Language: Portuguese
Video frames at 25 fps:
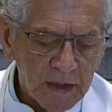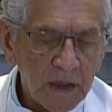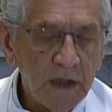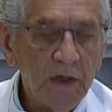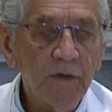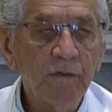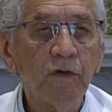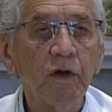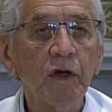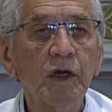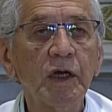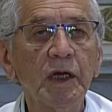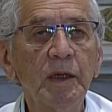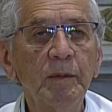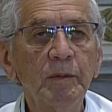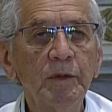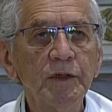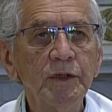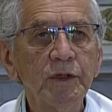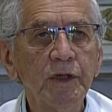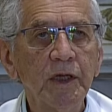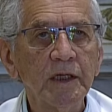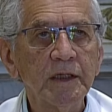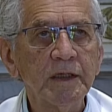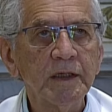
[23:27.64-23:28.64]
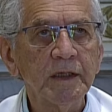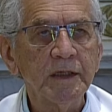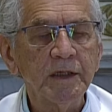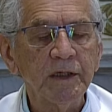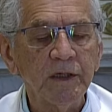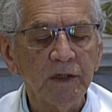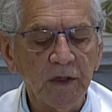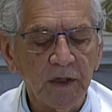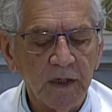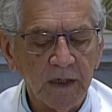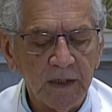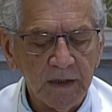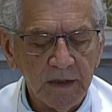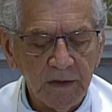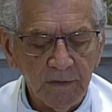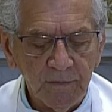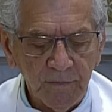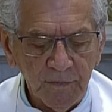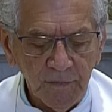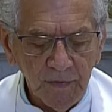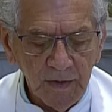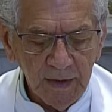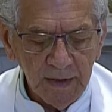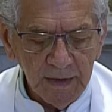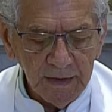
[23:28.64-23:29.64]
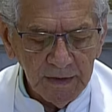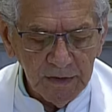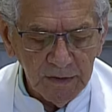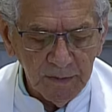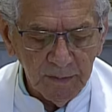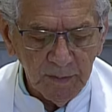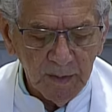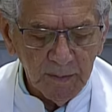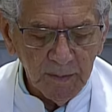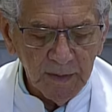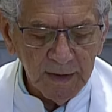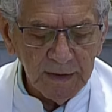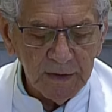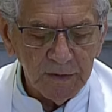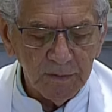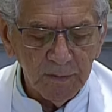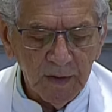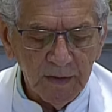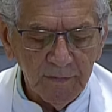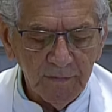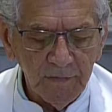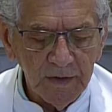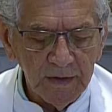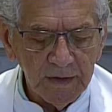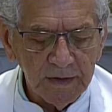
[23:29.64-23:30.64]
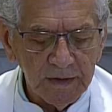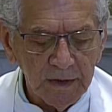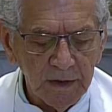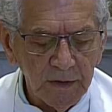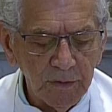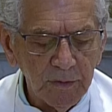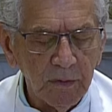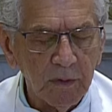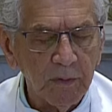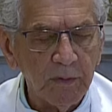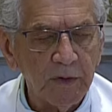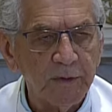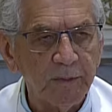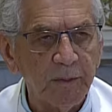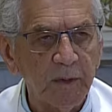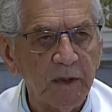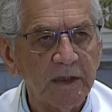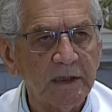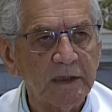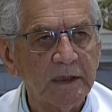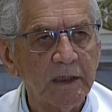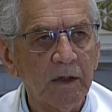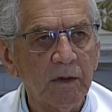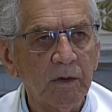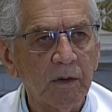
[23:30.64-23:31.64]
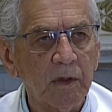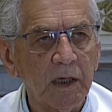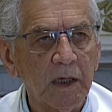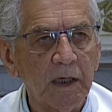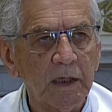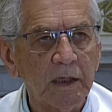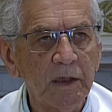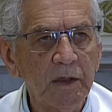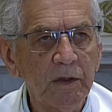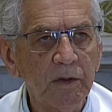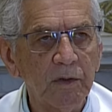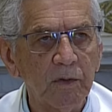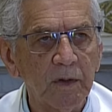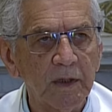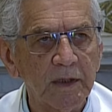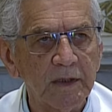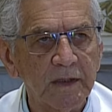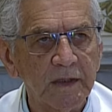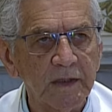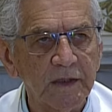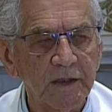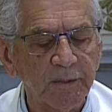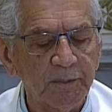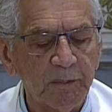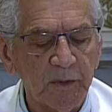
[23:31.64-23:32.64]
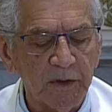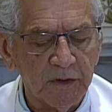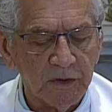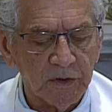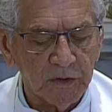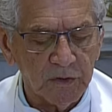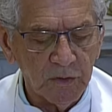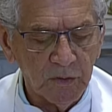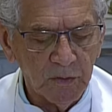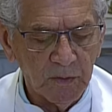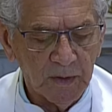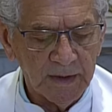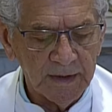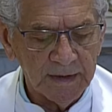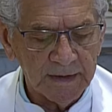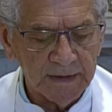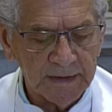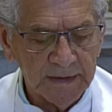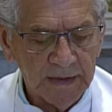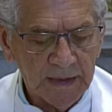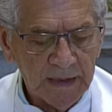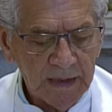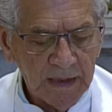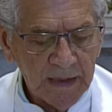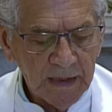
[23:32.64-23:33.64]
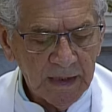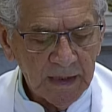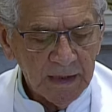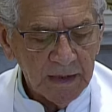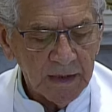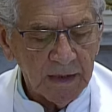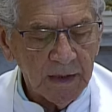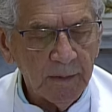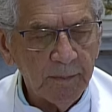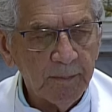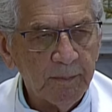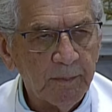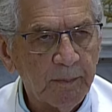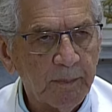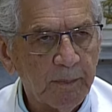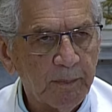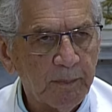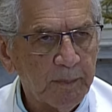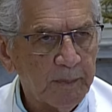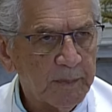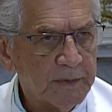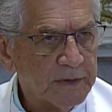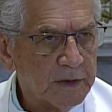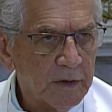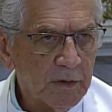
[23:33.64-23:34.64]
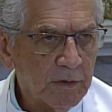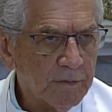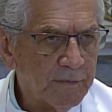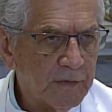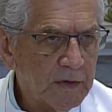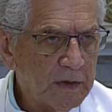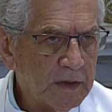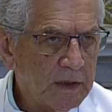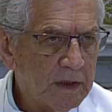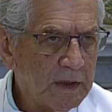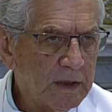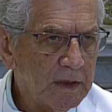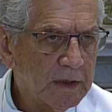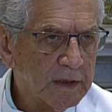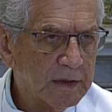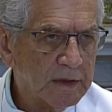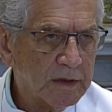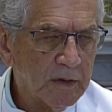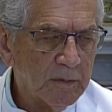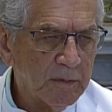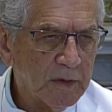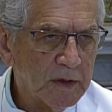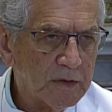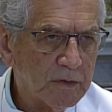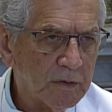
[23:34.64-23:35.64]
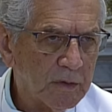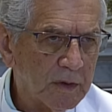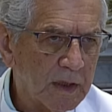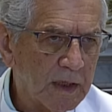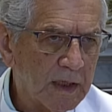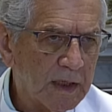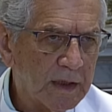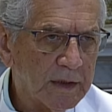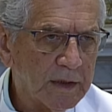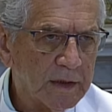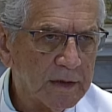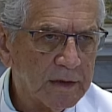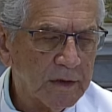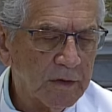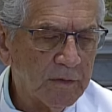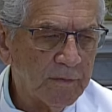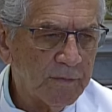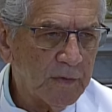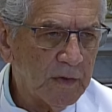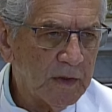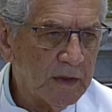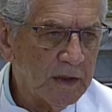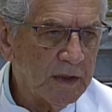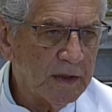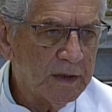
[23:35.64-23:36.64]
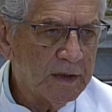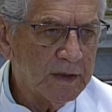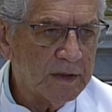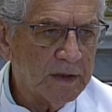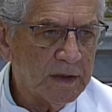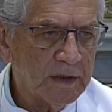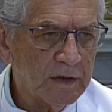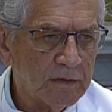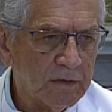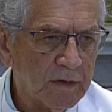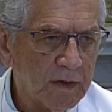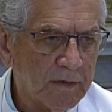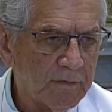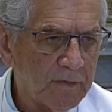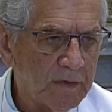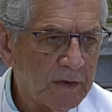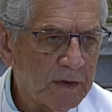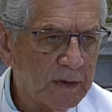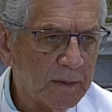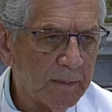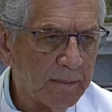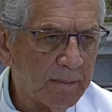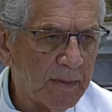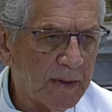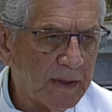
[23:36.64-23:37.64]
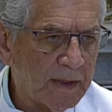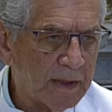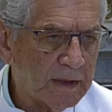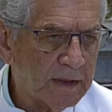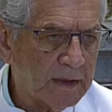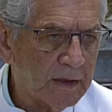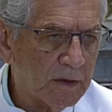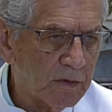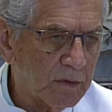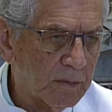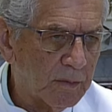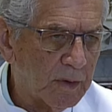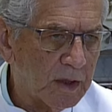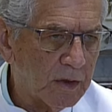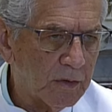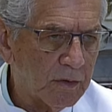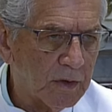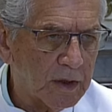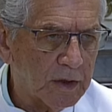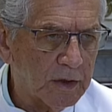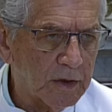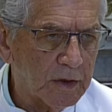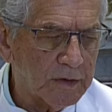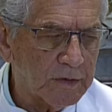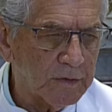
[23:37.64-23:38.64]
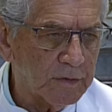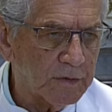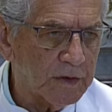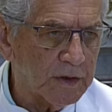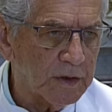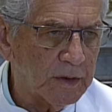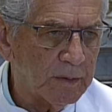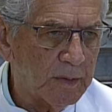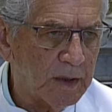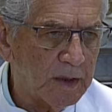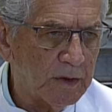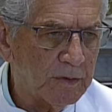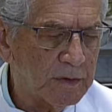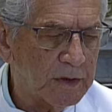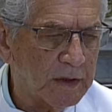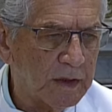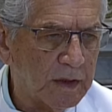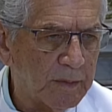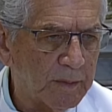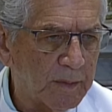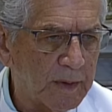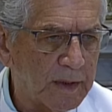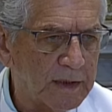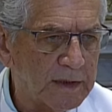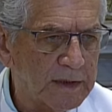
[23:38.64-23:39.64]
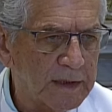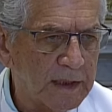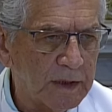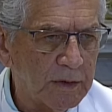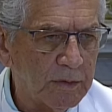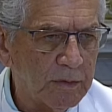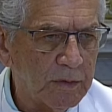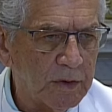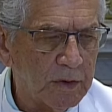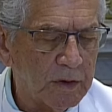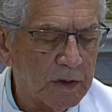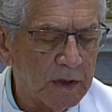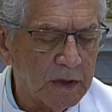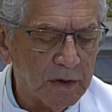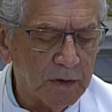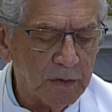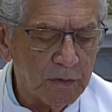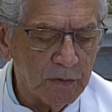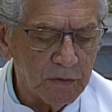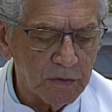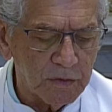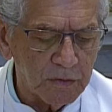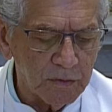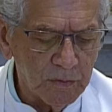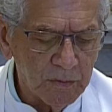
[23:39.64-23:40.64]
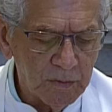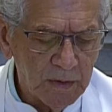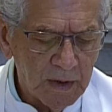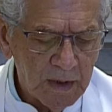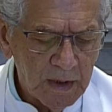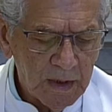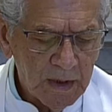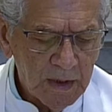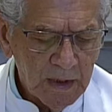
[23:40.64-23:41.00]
E invocamos Nossa Senhora de Fátima, mais uma vez, tendo especial carinho com essas pessoas que são ofendidas, são machucadas, são feridas em sua vida, perdem, como agora nossos irmãos e irmãs lá do Rio Grande do Sul.